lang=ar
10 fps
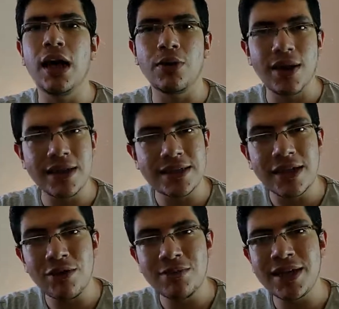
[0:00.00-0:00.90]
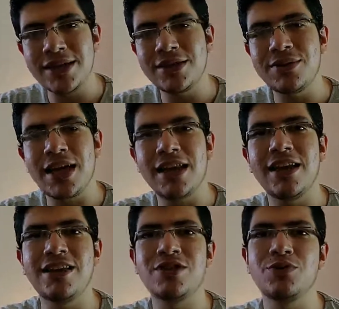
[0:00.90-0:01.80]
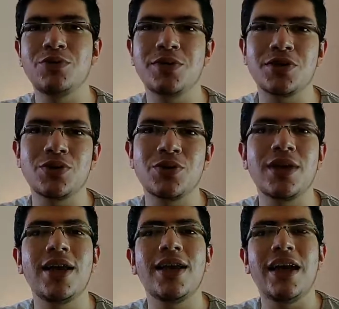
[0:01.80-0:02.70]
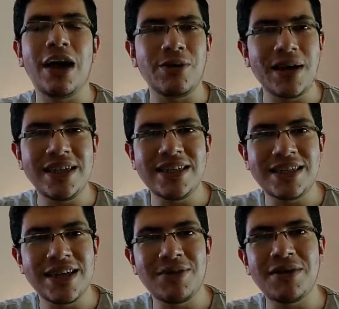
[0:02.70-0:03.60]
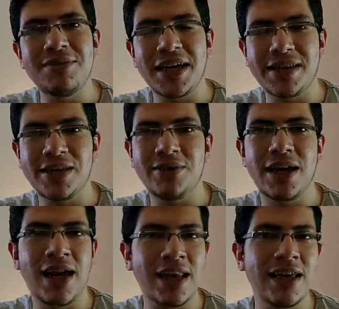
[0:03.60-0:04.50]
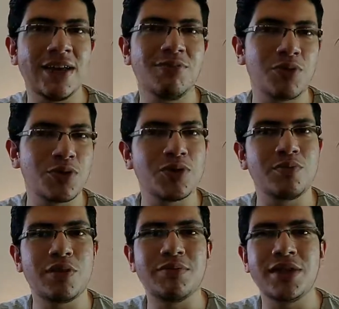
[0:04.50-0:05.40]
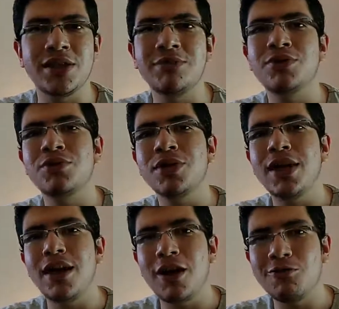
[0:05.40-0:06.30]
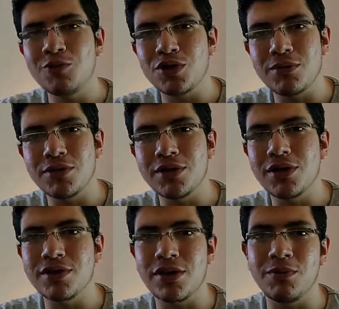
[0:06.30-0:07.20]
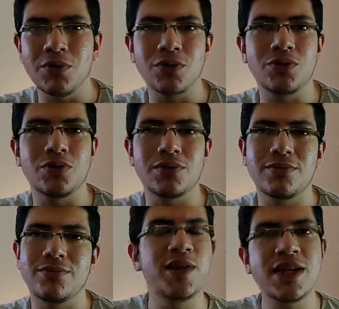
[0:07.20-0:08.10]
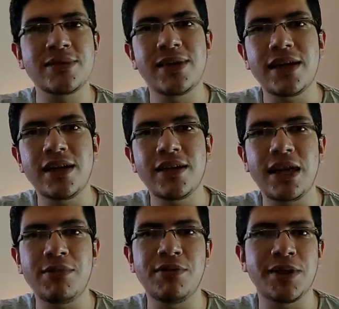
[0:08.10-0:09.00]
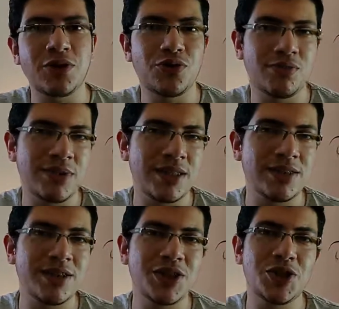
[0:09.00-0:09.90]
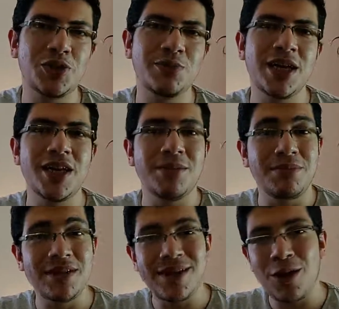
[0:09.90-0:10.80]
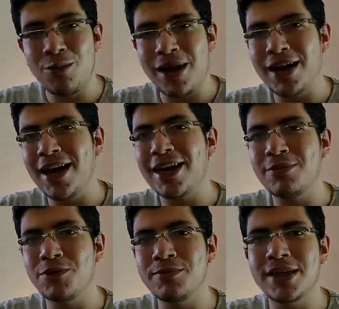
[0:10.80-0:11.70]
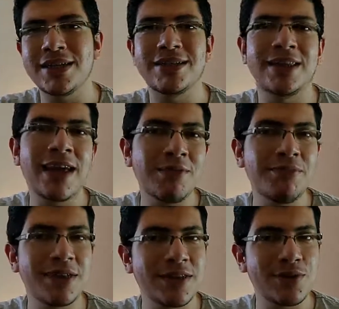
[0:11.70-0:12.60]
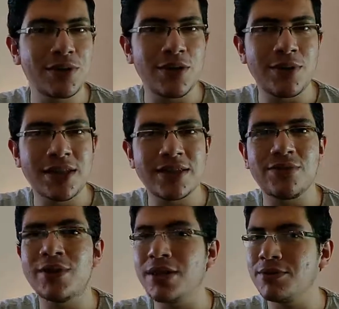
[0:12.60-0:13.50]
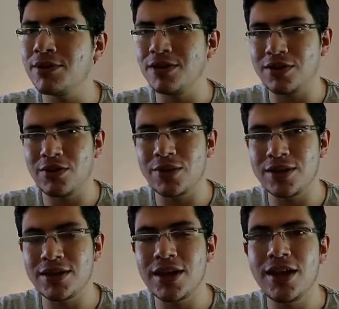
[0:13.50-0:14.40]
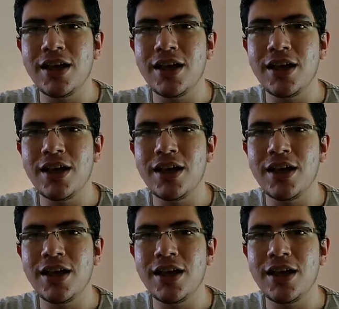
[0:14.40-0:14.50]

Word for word: أو أي دواء بيحتوي على الايزومبرازول أو أي دواء بيحتوي على بروتون بومب انهبيتور أو مثبطات البروتون في ناس بقى قبل ما ياخدوا مادة النكسيوم بيسألهم على حاجة مهمة جدا هل بيزود الوزن ولا بينقص الوزن